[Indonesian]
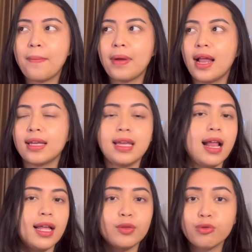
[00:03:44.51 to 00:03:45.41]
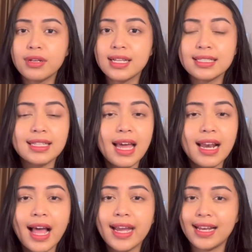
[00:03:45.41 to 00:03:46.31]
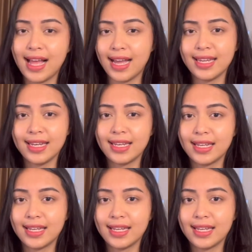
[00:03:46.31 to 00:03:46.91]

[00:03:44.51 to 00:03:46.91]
apalagi alat tulis dan lain-lain.